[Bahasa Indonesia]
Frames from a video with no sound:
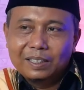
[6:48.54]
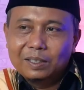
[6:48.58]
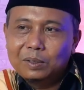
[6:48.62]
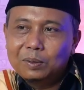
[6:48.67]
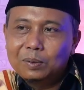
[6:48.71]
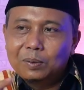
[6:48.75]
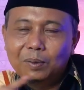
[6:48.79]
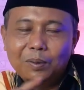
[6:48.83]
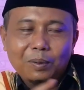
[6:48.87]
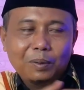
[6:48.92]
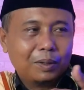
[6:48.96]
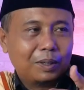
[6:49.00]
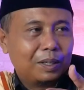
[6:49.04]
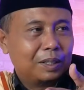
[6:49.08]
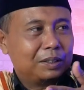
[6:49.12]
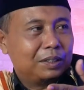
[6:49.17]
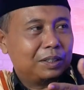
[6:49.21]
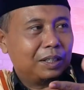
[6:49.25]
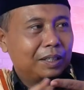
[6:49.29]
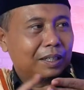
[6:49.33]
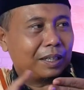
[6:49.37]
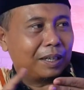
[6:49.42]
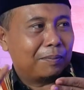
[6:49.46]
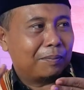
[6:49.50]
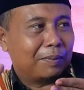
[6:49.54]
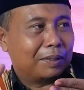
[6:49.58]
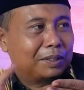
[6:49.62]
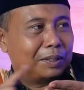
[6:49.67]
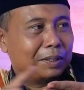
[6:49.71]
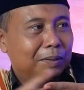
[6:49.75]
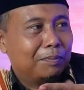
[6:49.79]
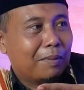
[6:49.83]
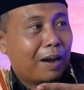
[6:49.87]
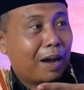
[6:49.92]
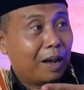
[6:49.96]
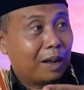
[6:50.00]
Dulu ketika
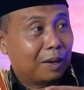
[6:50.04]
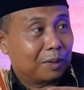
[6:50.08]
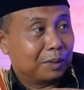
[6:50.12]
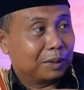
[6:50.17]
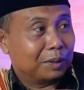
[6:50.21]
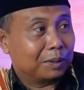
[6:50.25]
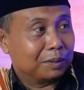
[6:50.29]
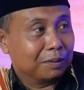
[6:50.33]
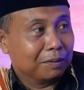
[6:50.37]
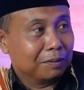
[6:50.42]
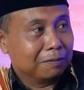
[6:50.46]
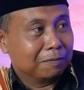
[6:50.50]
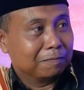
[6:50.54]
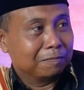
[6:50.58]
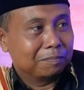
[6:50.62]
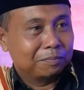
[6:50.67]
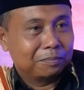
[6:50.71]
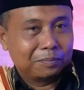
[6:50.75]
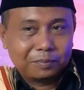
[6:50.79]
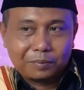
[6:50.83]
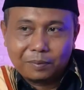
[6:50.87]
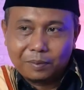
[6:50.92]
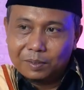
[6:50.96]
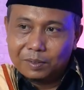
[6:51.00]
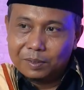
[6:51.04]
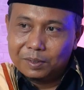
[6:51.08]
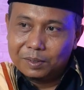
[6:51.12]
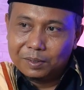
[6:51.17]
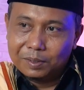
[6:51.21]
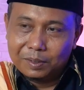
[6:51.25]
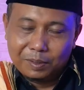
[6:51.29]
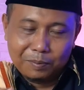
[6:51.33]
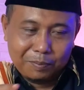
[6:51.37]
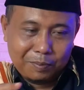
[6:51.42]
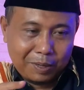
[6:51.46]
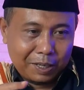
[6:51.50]
masih baru itu
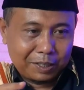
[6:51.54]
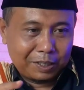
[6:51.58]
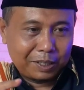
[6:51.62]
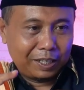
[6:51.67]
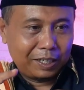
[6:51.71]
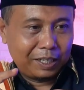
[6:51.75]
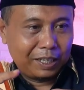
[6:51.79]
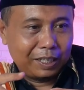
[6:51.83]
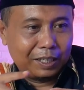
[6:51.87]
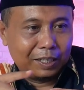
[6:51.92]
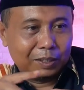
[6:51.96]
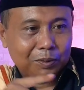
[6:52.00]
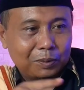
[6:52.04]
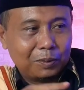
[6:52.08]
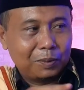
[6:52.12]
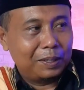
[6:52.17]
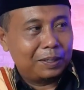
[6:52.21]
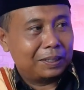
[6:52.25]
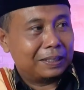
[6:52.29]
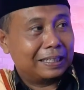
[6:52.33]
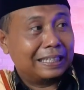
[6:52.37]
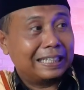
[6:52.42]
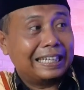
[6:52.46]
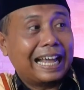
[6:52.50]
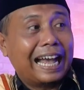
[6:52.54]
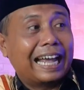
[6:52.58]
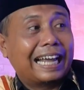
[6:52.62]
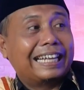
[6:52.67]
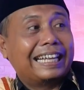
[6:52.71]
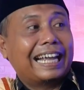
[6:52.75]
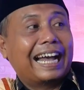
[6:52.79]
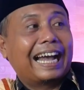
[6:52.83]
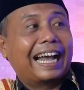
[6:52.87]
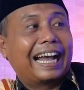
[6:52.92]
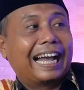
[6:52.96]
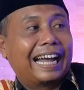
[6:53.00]
biasanya ditulis
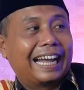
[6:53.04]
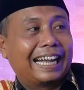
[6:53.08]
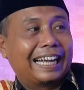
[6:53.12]
Yayang